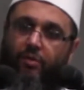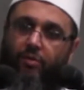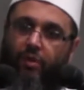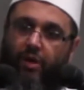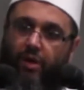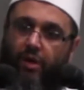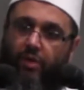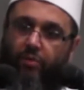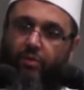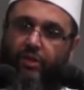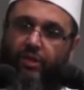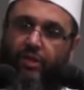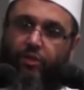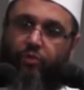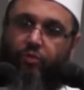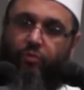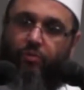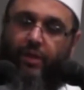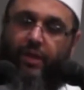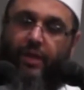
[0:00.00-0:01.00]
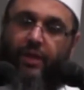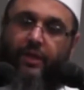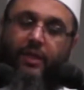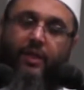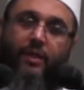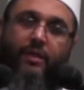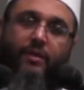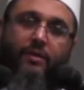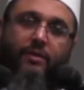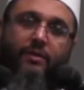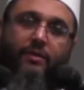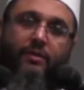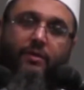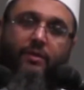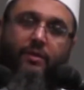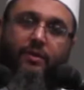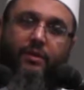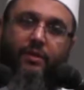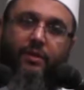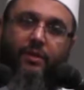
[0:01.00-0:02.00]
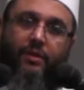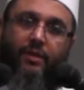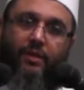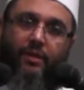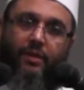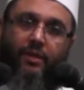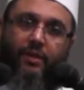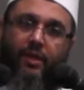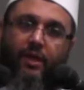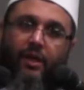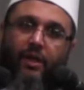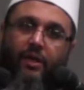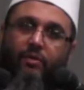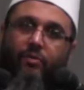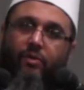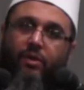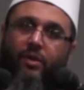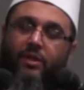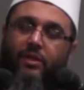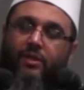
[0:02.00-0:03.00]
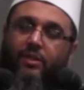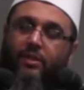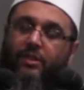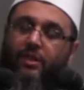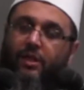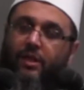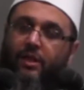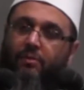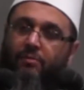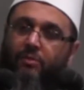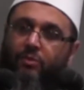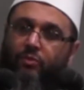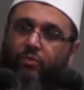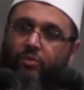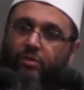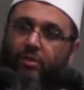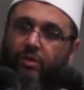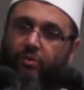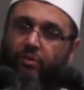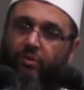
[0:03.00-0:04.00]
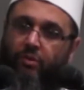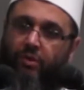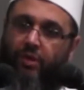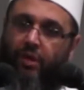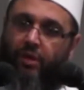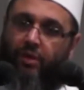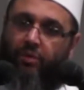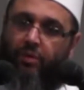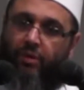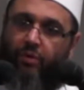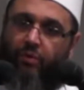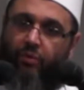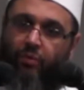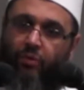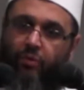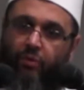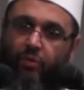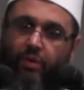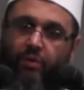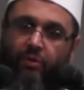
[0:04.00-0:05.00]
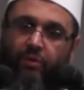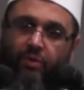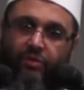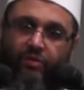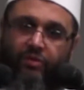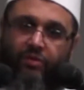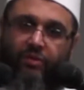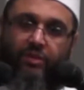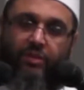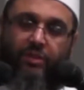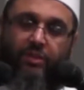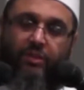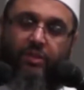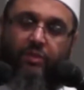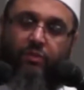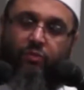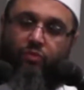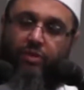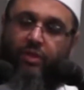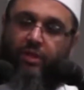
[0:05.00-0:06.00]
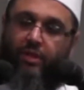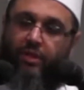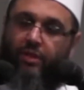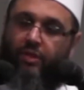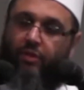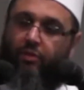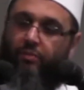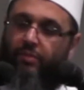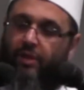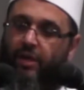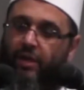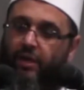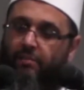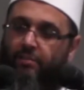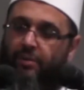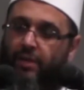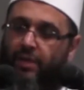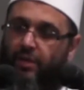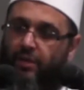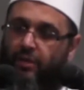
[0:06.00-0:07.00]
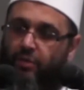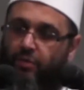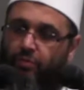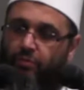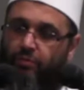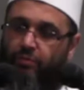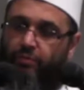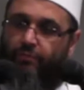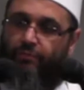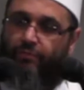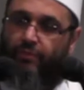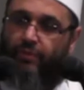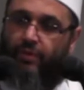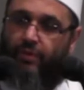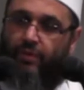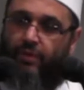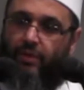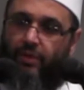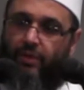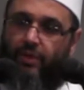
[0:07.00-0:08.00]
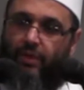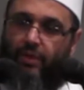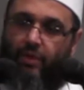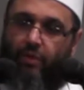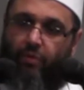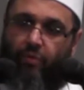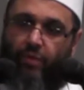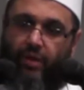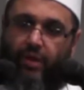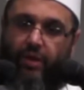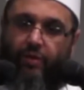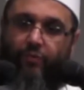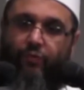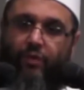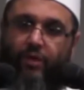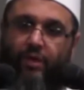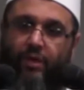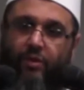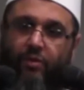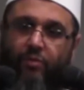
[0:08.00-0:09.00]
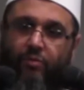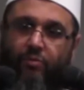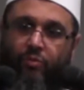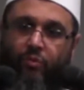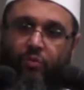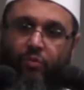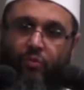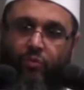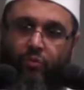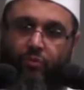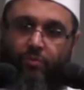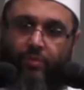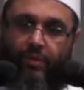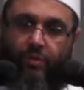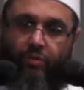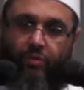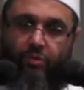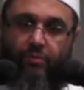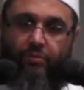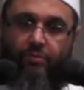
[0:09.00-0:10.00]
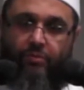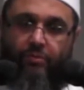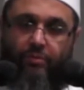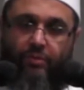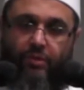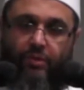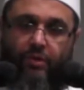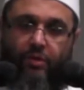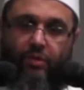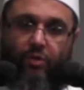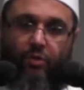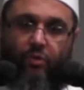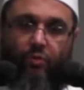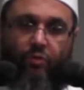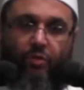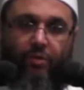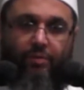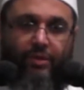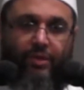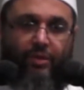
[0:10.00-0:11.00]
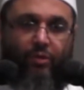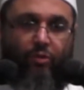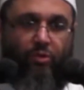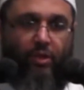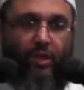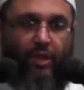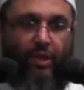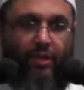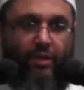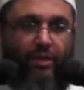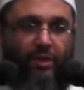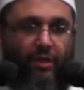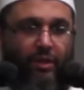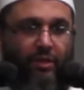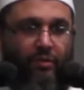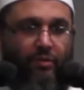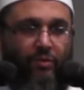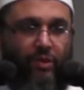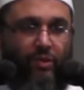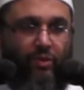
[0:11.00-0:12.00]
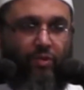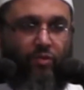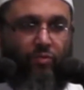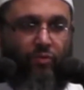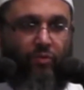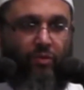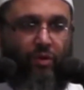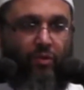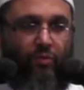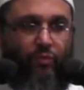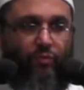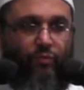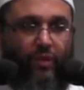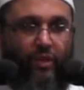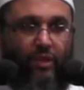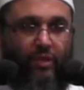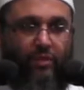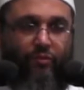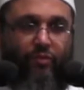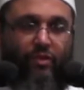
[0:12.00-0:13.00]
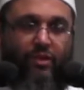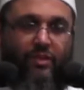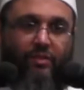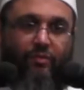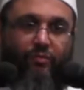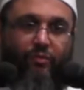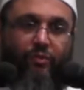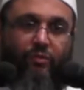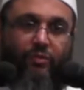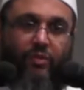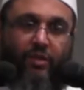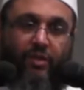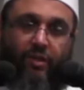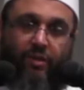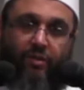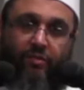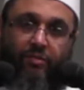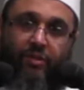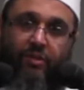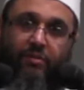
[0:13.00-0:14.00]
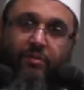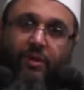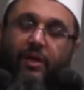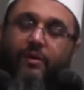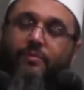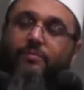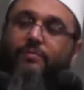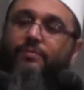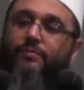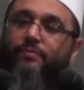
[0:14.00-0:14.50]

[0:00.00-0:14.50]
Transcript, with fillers: وقوله سبحانه يا ايها الذين امنوا اتقوا الله وقولوا قولا سديدا يصلح لكم اعمالكم ويغفر لكم ذنوبكم ومن يطع الله ورسوله فقد فاز فوزا عظيما